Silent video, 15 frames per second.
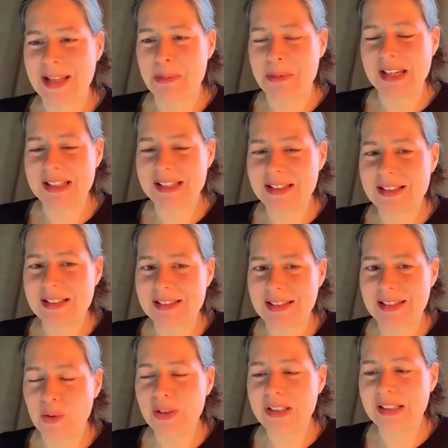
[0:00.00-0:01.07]
Aber das ist
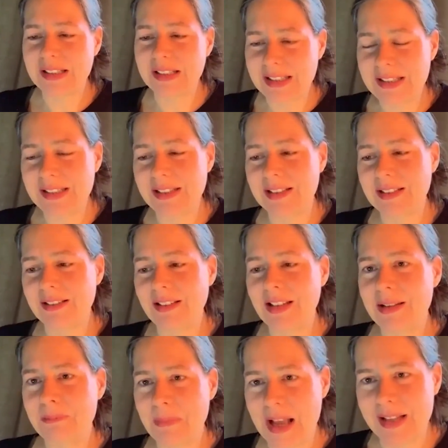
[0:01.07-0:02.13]
genau die richtige
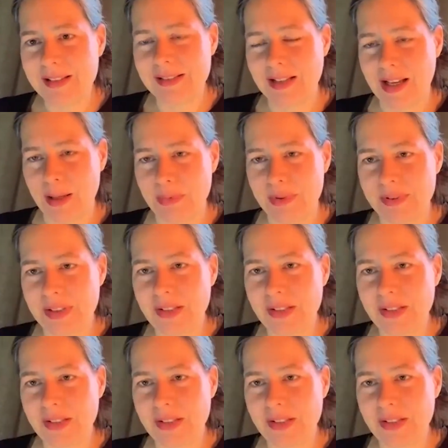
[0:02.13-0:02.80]
Maßgabe,